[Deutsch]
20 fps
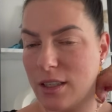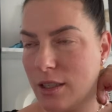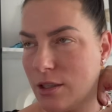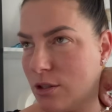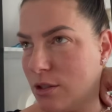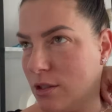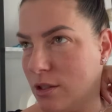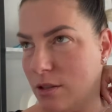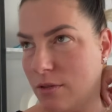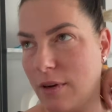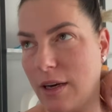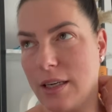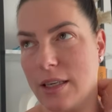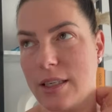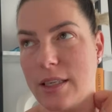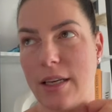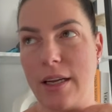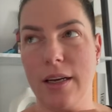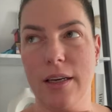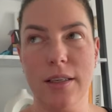Also sie war
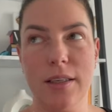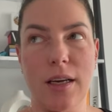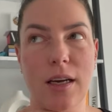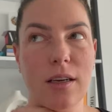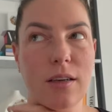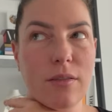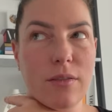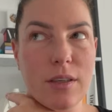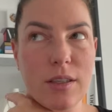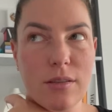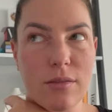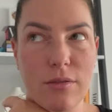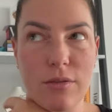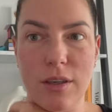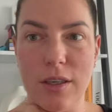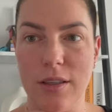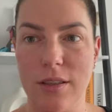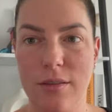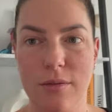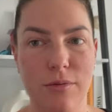nicht lange da gewesen,
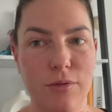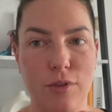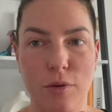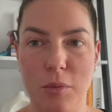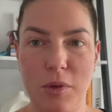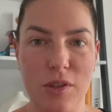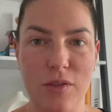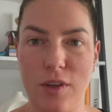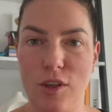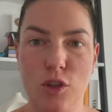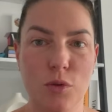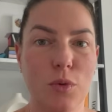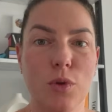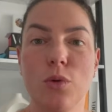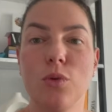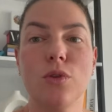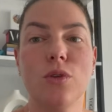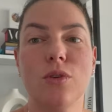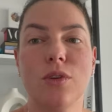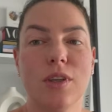vielleicht 25
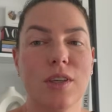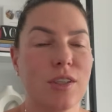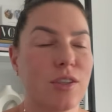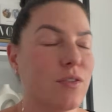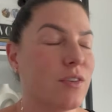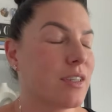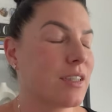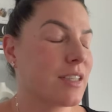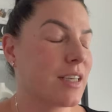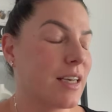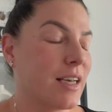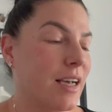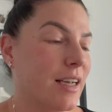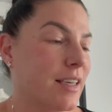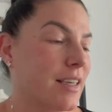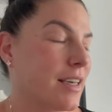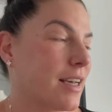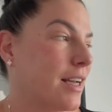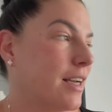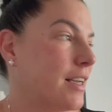Minuten oder sowas, ging
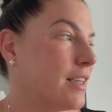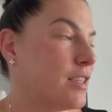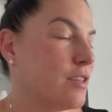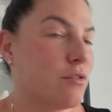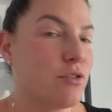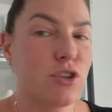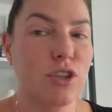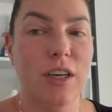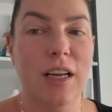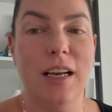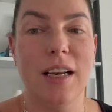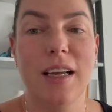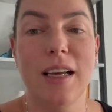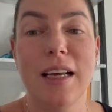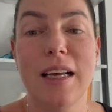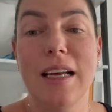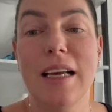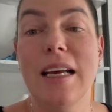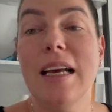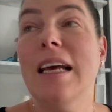eigentlich relativ schnell.
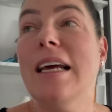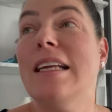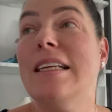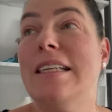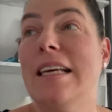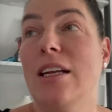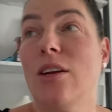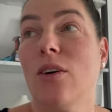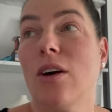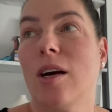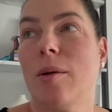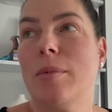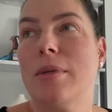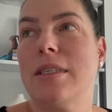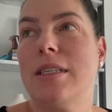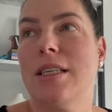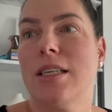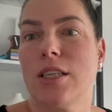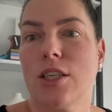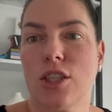Dennoch habe ich
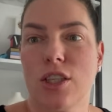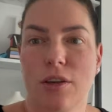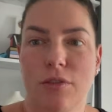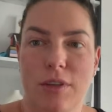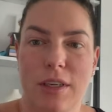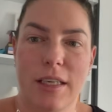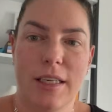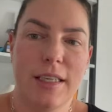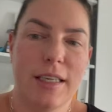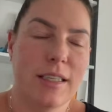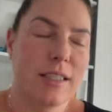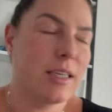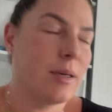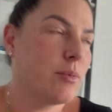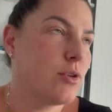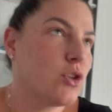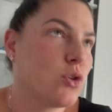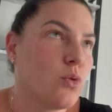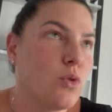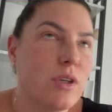es nicht geschafft, den Lias
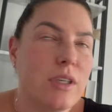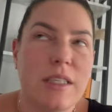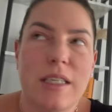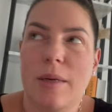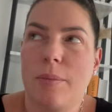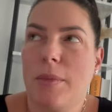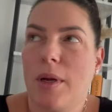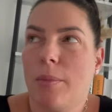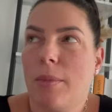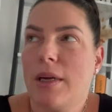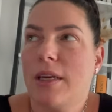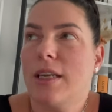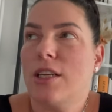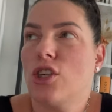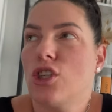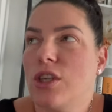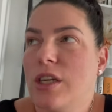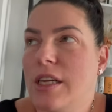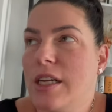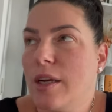abzuholen. Das hat mein Mann jetzt
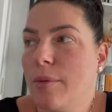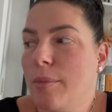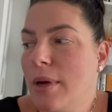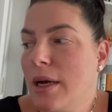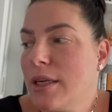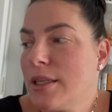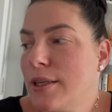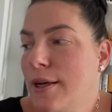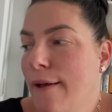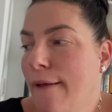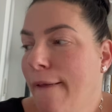schnell gemacht.